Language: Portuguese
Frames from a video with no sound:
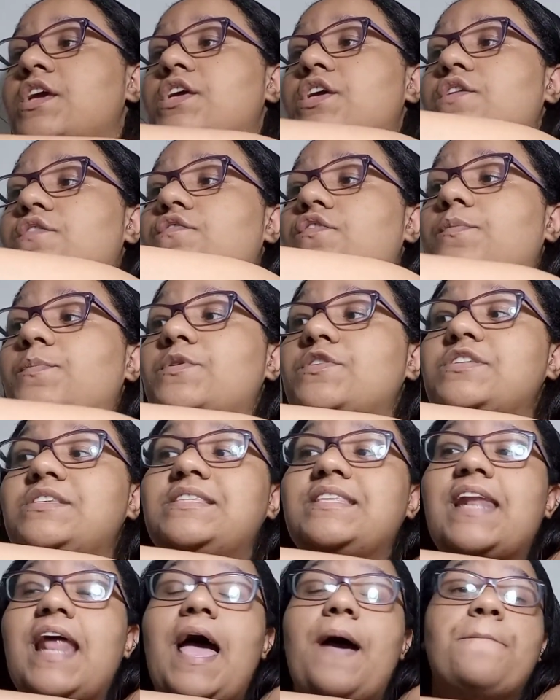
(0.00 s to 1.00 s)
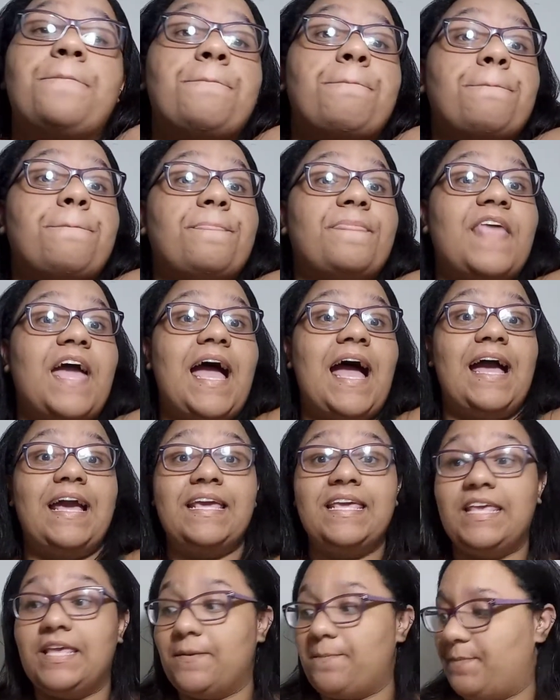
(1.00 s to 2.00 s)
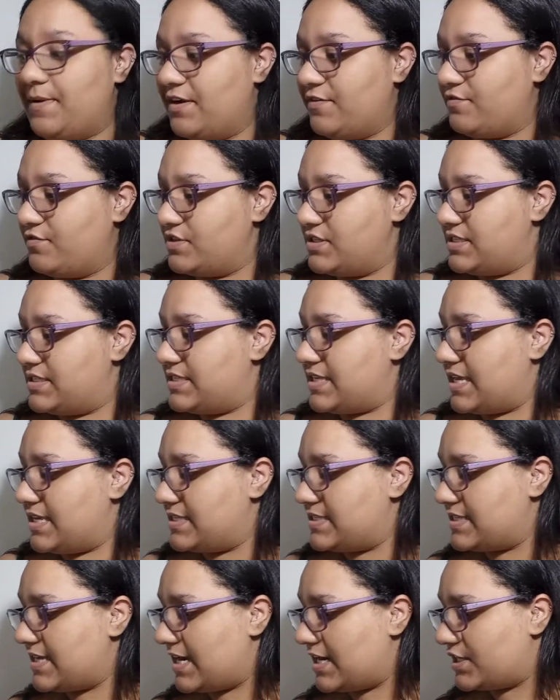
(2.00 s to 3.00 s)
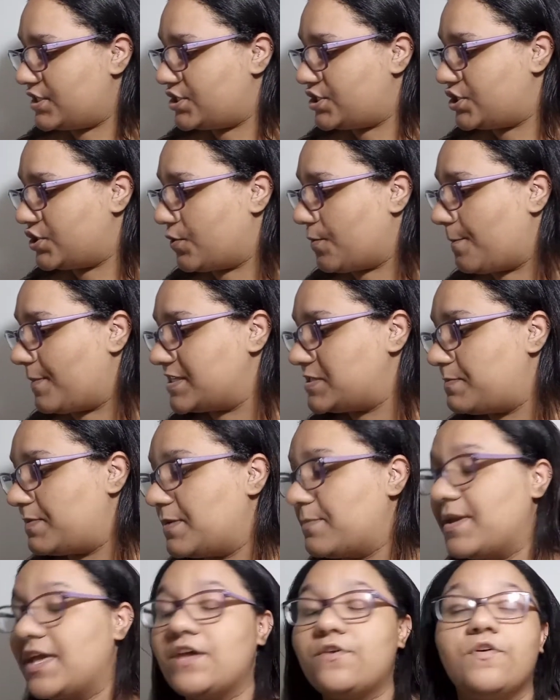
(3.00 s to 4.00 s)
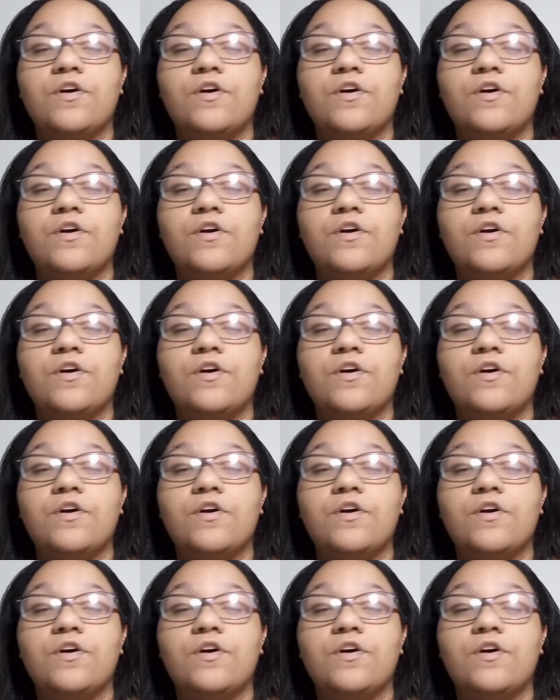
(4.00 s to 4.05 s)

E eu vou mostrar aqui pra vocês certinho, mas primeiro